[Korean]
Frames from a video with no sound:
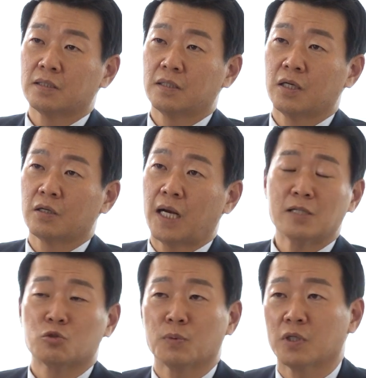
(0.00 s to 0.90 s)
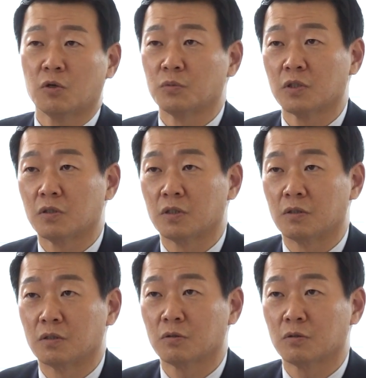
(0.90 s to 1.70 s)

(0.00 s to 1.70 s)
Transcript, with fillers: 가는 행위를 할 수밖에 없는 거예요.